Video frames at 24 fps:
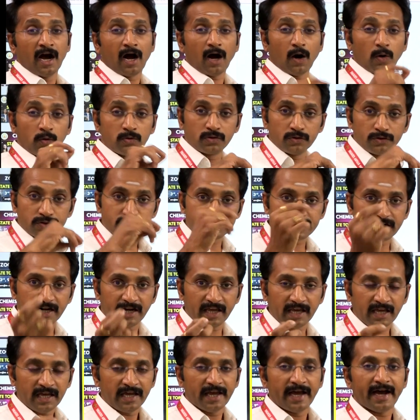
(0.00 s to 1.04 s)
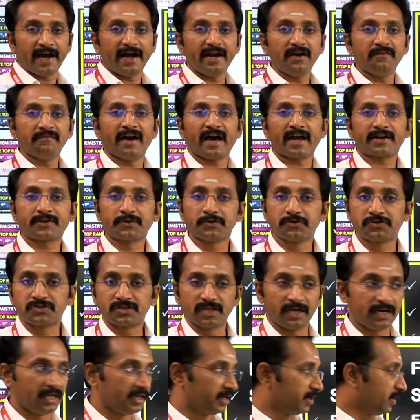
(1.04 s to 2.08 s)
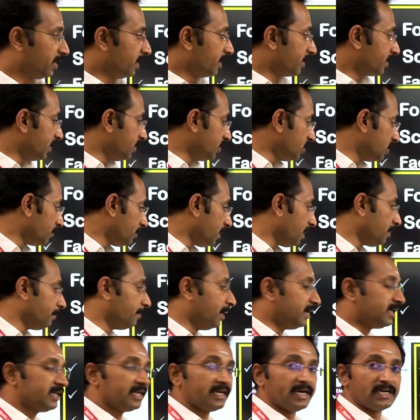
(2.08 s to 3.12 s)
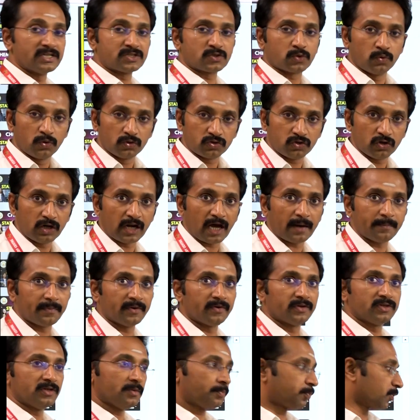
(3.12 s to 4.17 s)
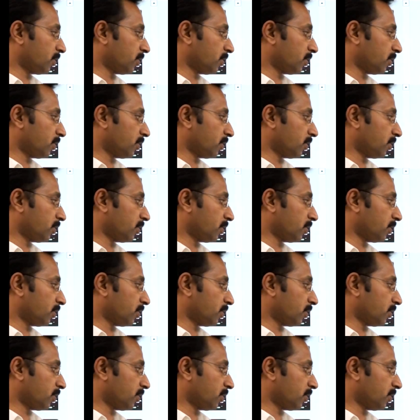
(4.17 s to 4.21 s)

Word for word: ஹவு டு ஸ்டடி அண்ட் வேர் டு ஸ்டடி ரெண்டுமே மெட்டீரியல்ஸ் கொடுத்து நாம் வந்து